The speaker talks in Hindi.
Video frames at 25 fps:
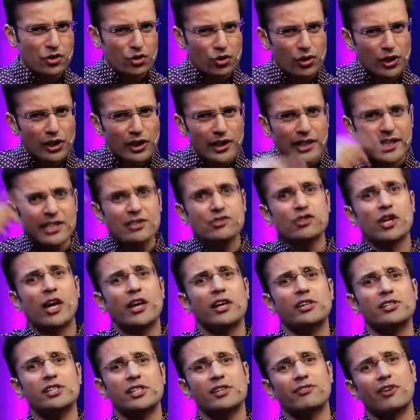जो लीडिंग
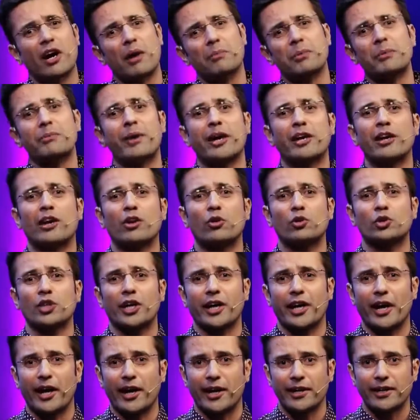चैनल्स है वहां पे महंगा
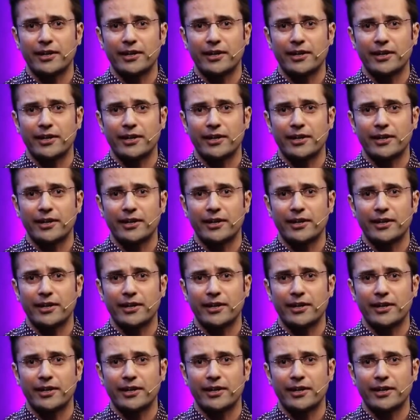होता है